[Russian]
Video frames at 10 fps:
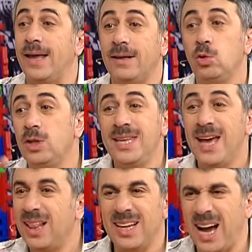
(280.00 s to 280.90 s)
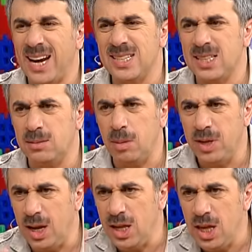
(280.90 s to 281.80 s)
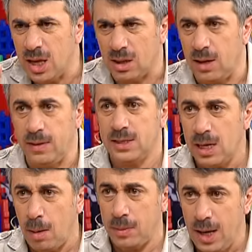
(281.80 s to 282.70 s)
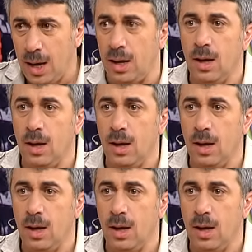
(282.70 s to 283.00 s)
ну, тут э, идеала как раз на э, самом деле нет. нет. Такого. На самом ну, деле...